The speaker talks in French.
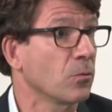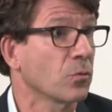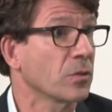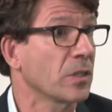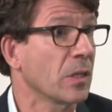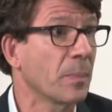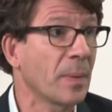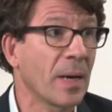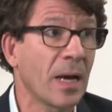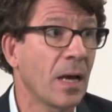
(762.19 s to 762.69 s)
Donc
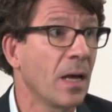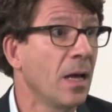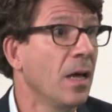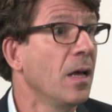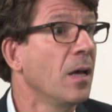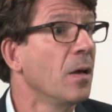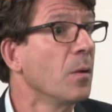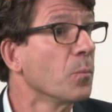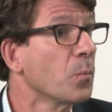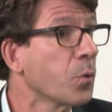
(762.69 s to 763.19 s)
c'est pas
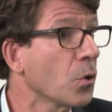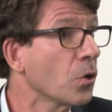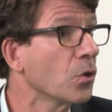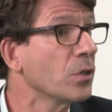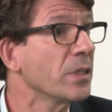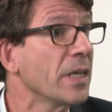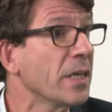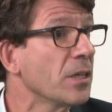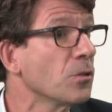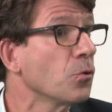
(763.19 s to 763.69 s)

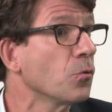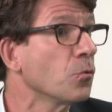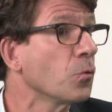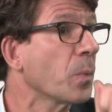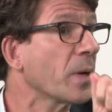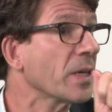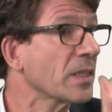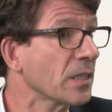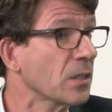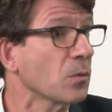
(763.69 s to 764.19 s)
prenez, je vous
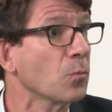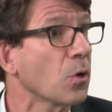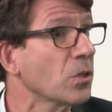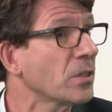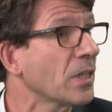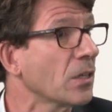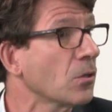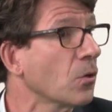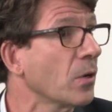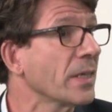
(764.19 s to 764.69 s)
prescris une
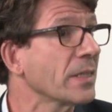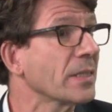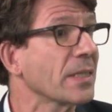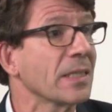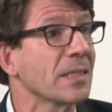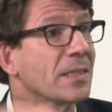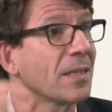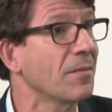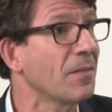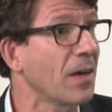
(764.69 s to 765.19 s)
brosse à dents
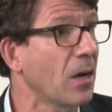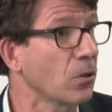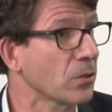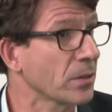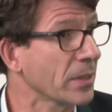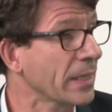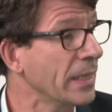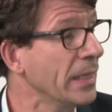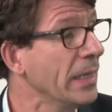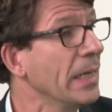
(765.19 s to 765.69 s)
électrique, ça va
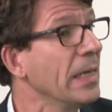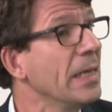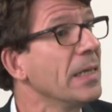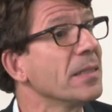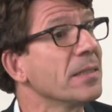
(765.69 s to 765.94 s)
rentrer.